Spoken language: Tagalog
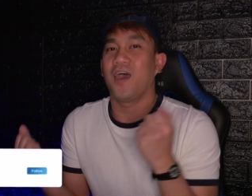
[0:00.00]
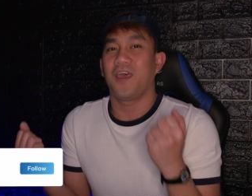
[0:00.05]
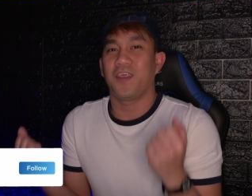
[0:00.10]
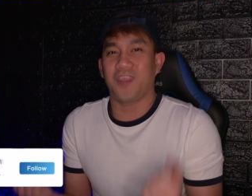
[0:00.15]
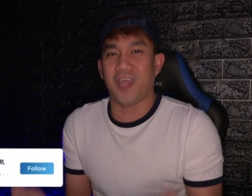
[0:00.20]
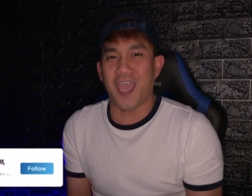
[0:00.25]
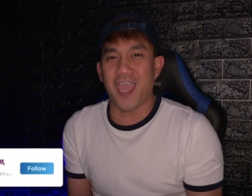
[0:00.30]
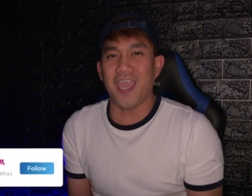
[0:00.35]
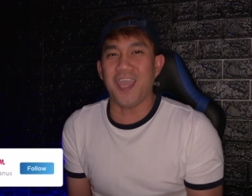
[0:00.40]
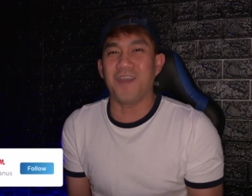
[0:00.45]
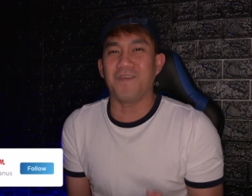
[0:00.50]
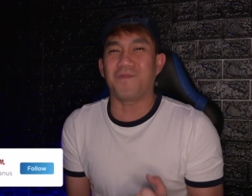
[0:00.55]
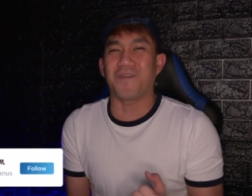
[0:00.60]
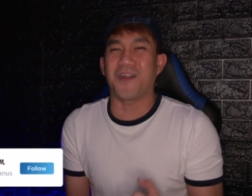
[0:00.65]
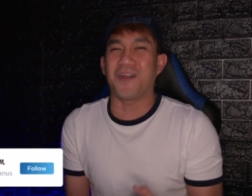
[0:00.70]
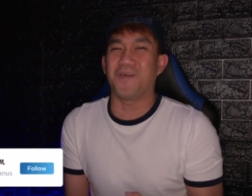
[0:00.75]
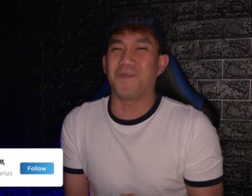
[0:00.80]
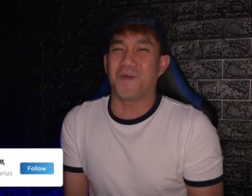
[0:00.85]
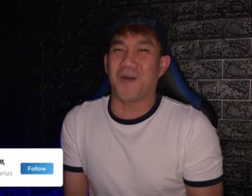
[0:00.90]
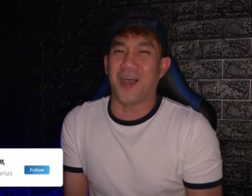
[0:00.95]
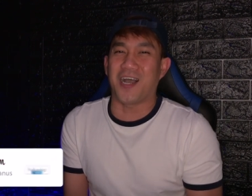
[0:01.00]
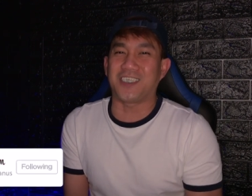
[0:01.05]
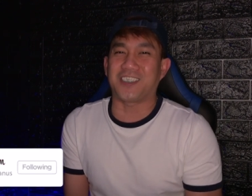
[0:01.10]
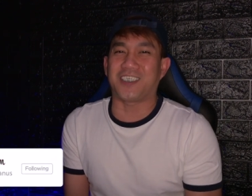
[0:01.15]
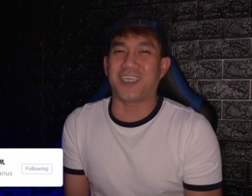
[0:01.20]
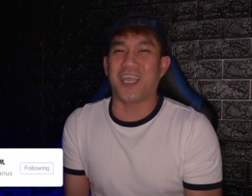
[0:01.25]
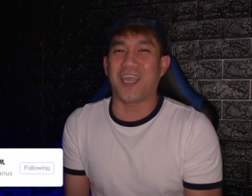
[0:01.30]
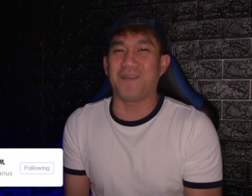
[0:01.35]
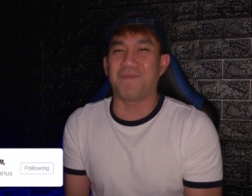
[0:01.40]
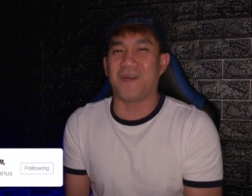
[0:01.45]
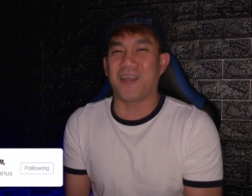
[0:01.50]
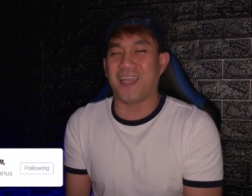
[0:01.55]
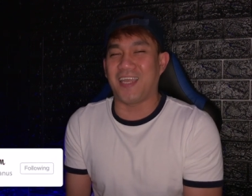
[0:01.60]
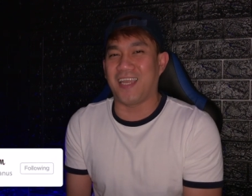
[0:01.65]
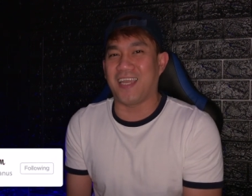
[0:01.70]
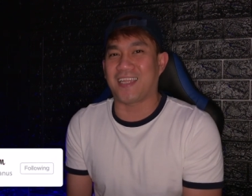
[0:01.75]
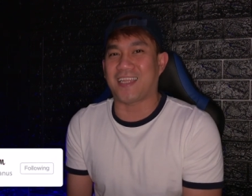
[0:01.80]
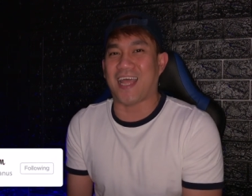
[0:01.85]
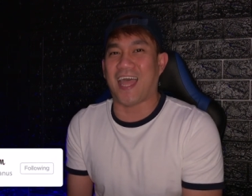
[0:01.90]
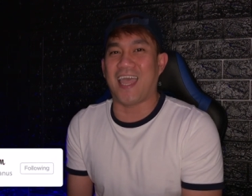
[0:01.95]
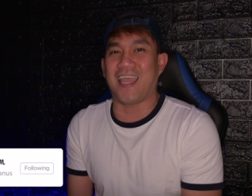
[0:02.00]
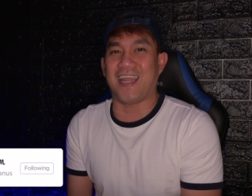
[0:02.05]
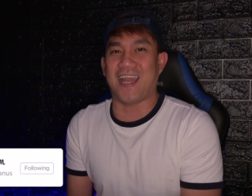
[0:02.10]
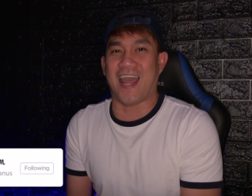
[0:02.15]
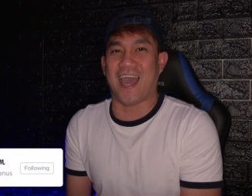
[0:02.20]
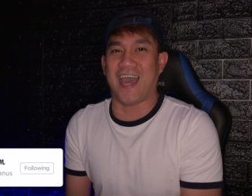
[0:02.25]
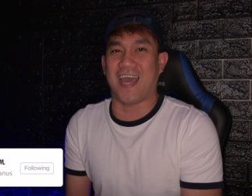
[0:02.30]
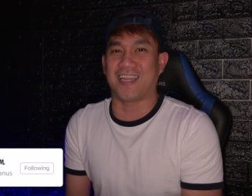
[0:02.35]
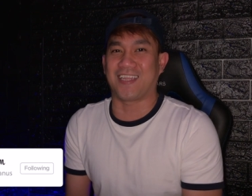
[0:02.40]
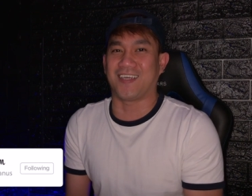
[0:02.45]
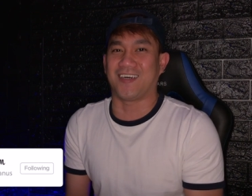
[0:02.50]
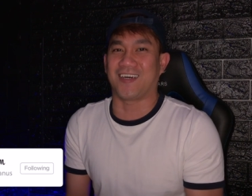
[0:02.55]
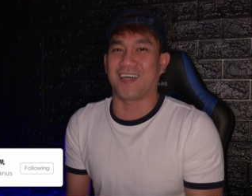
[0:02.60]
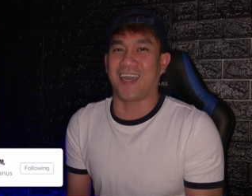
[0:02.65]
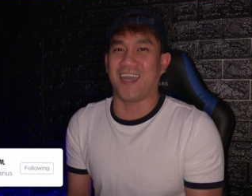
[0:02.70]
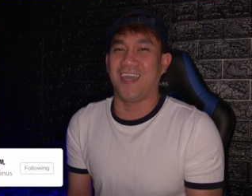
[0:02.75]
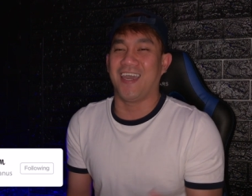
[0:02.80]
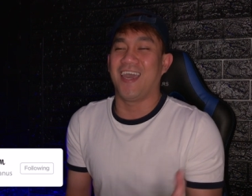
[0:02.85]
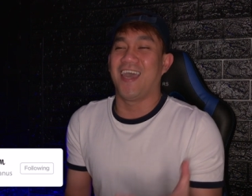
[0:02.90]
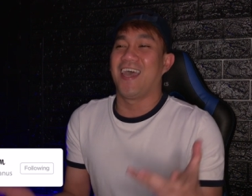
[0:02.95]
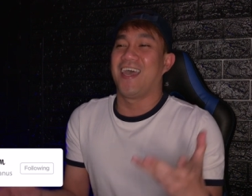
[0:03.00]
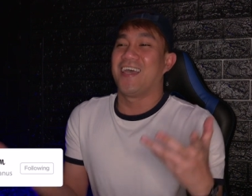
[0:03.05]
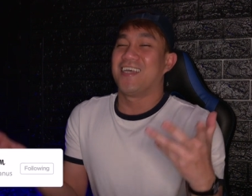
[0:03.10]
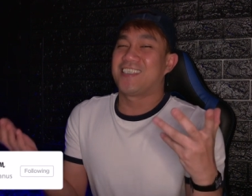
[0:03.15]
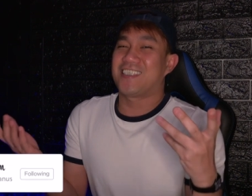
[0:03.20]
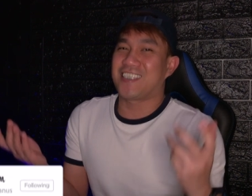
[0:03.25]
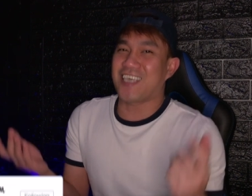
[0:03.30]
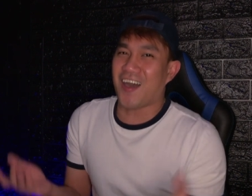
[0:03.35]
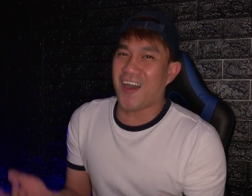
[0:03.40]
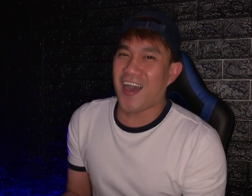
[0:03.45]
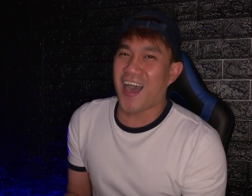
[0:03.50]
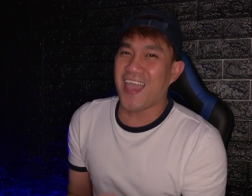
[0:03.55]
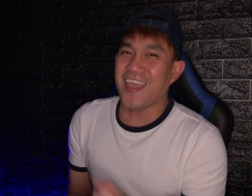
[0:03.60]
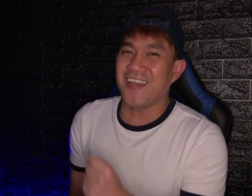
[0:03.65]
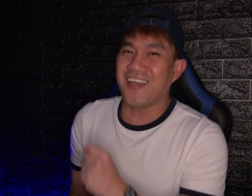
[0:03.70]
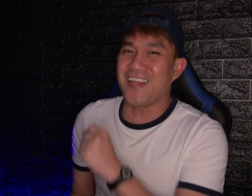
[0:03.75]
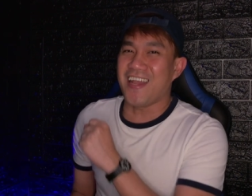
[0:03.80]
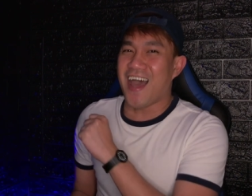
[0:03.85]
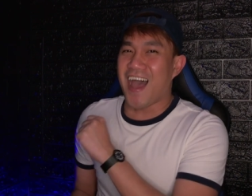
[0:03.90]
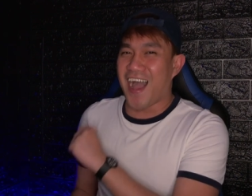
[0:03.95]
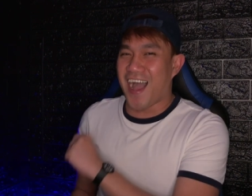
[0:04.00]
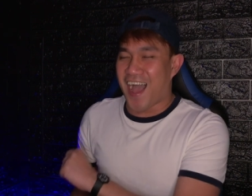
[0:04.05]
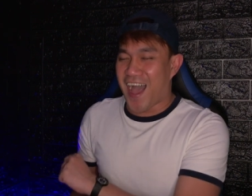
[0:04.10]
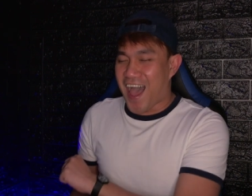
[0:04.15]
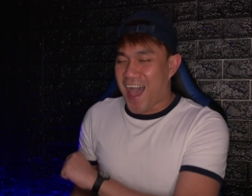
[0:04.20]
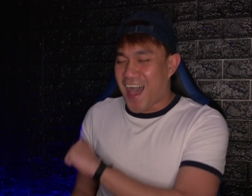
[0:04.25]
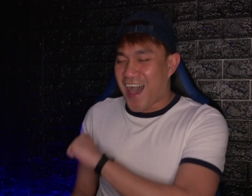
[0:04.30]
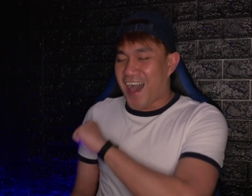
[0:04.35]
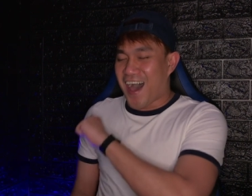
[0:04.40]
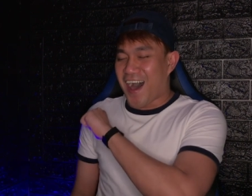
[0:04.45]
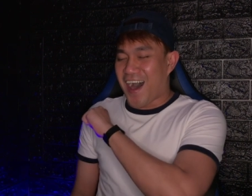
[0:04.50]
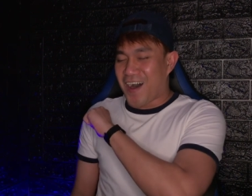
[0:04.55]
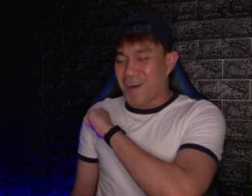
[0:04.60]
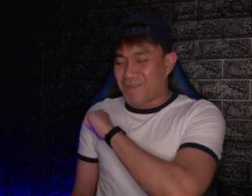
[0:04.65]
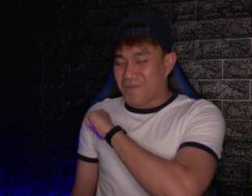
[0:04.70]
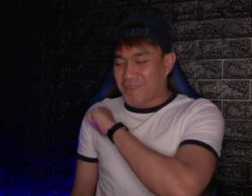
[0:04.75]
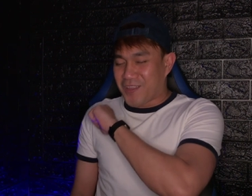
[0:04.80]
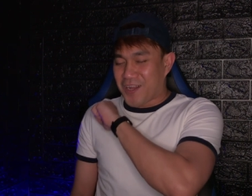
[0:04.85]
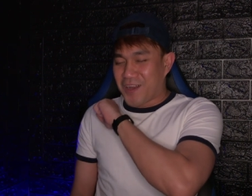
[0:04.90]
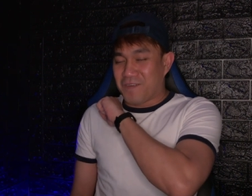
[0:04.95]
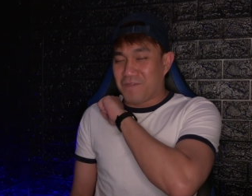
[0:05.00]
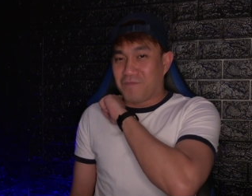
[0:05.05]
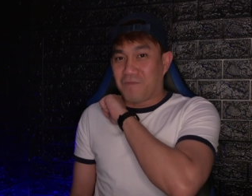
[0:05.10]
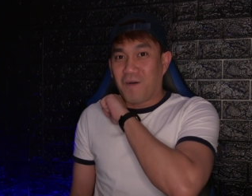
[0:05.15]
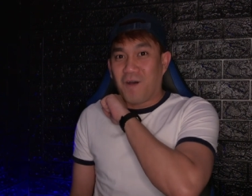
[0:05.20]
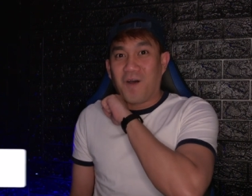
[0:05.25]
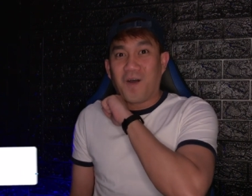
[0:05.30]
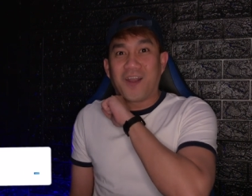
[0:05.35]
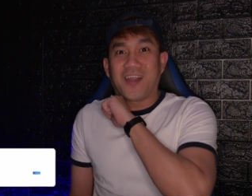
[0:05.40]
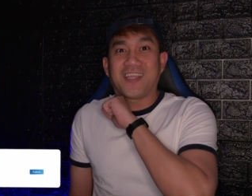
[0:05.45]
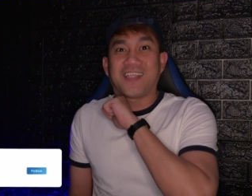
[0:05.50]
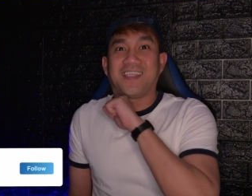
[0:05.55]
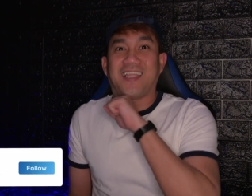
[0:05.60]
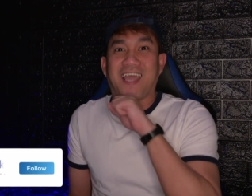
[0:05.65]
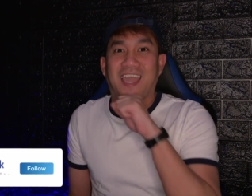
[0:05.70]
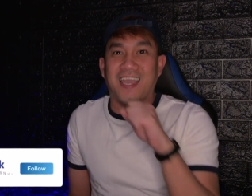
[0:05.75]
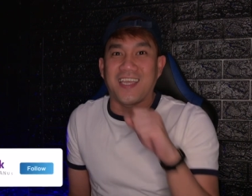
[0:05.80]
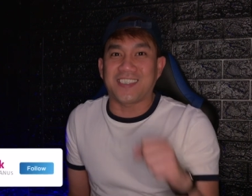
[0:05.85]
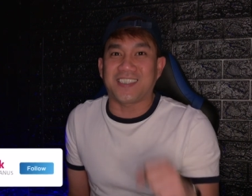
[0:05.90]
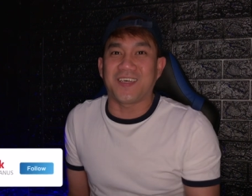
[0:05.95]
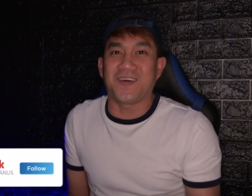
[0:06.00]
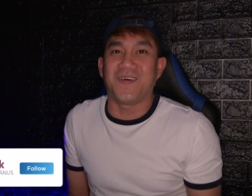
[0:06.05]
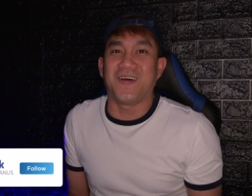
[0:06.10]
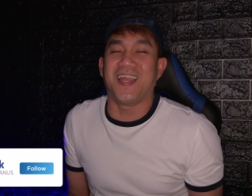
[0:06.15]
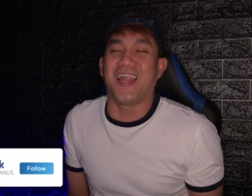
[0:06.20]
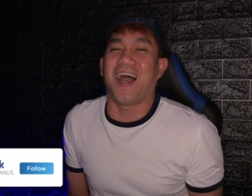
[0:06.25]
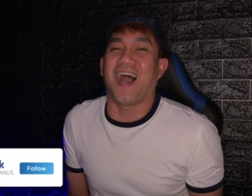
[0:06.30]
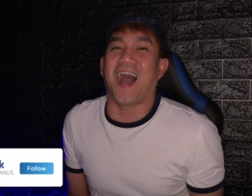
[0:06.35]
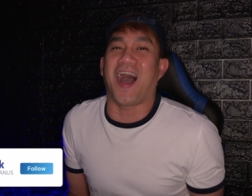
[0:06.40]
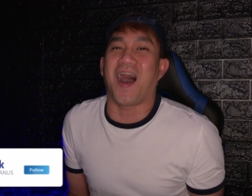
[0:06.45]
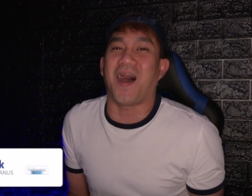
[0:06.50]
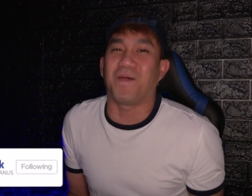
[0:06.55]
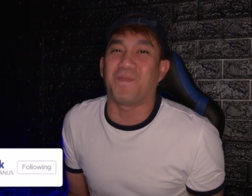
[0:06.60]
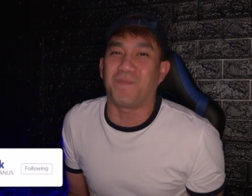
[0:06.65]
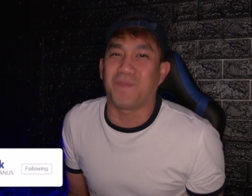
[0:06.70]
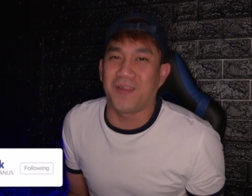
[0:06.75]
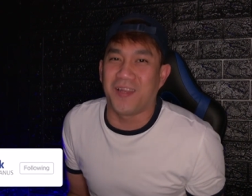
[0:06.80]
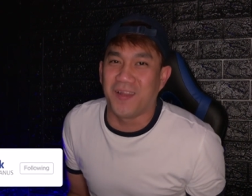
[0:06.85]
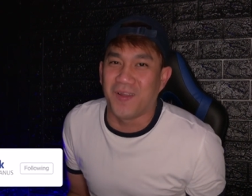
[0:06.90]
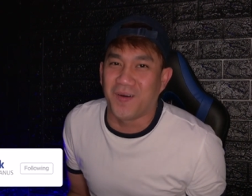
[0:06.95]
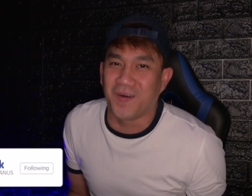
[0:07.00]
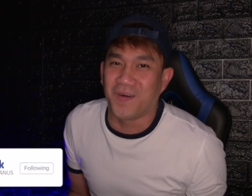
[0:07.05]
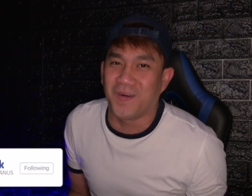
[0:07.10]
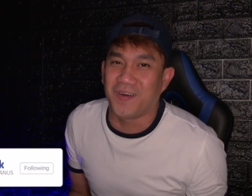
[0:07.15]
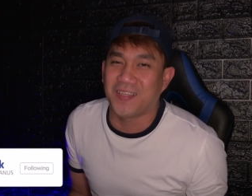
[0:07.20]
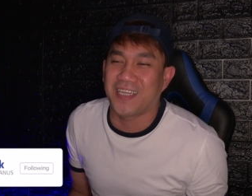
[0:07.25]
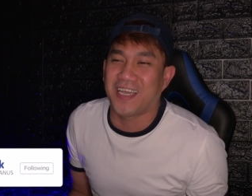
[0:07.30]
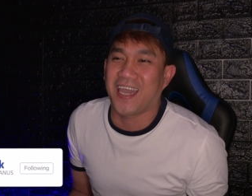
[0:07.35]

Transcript: Thank you for watching and magingat tayong lahat, okay? So, ayun na nga, after 4 days na walang upload,